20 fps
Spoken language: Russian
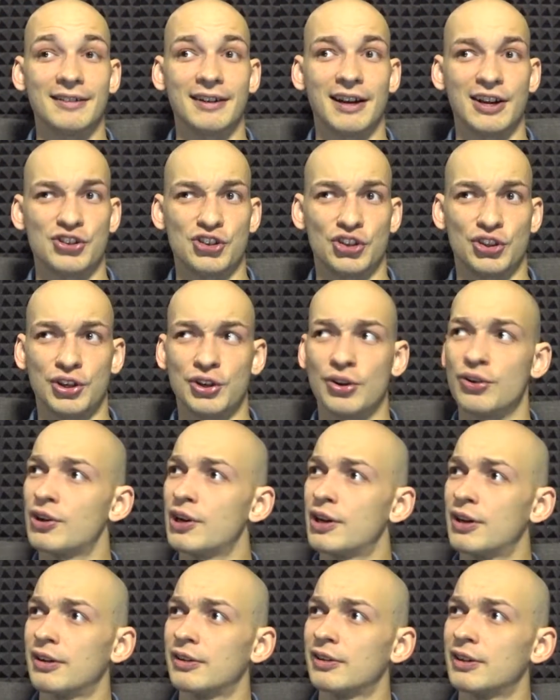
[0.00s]
от
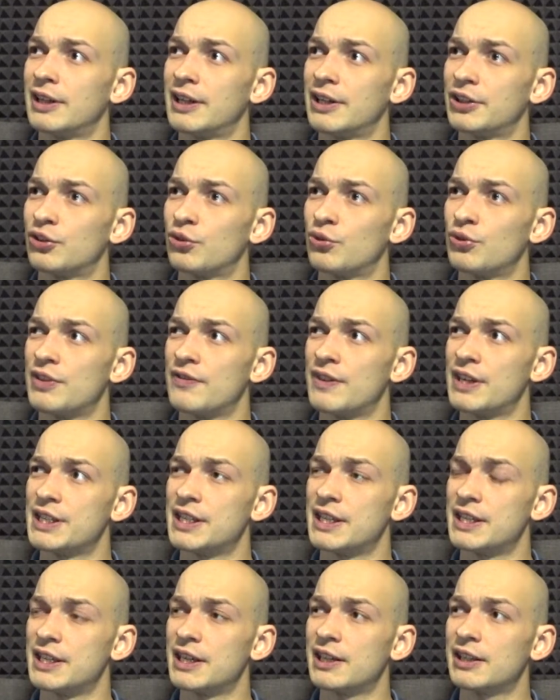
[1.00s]
четырех лет
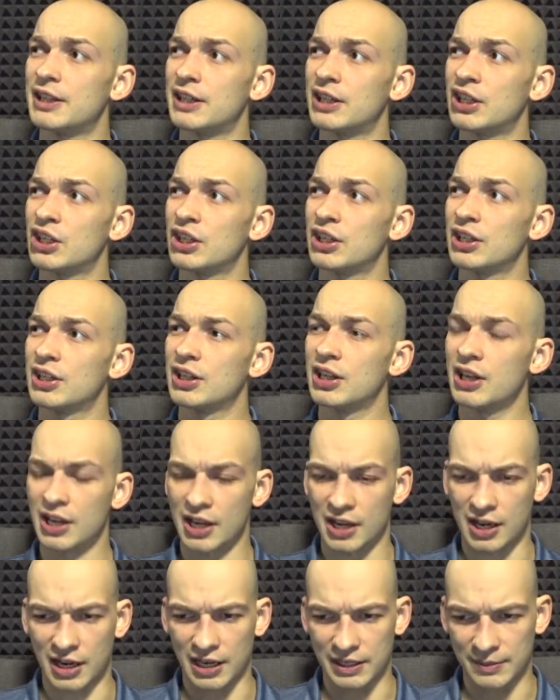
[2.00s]
университета,
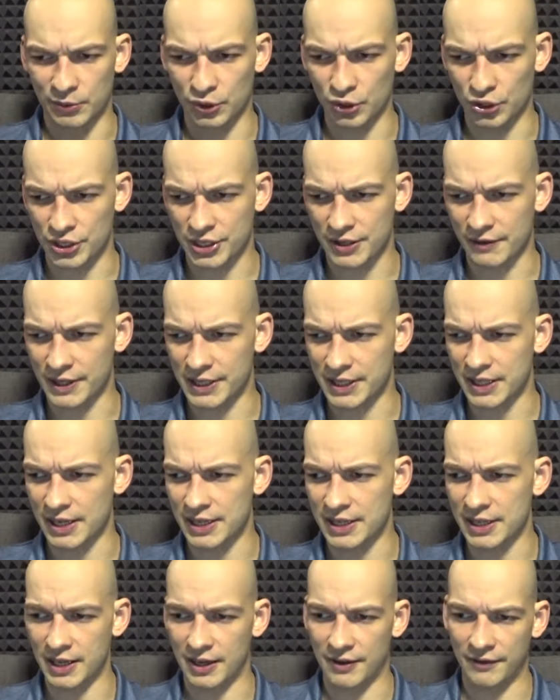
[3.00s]
от множества
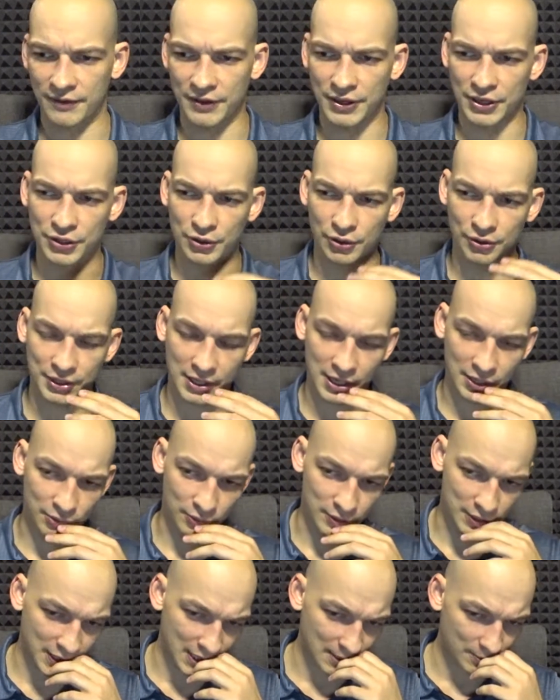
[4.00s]
статей и видео на
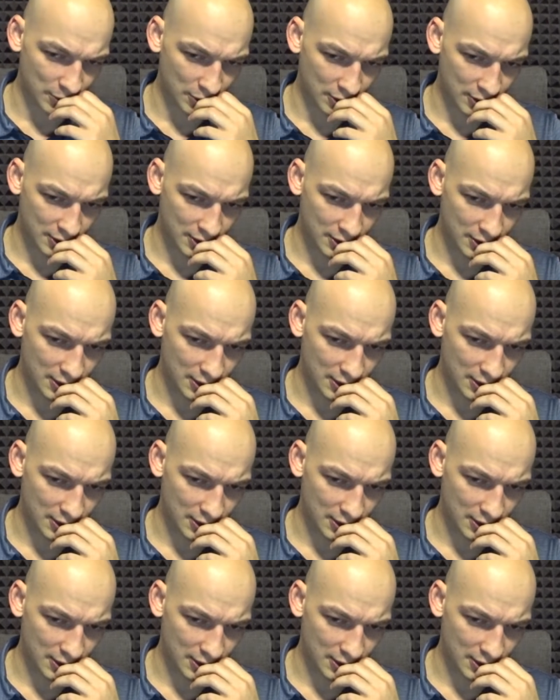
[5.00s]
эту тему.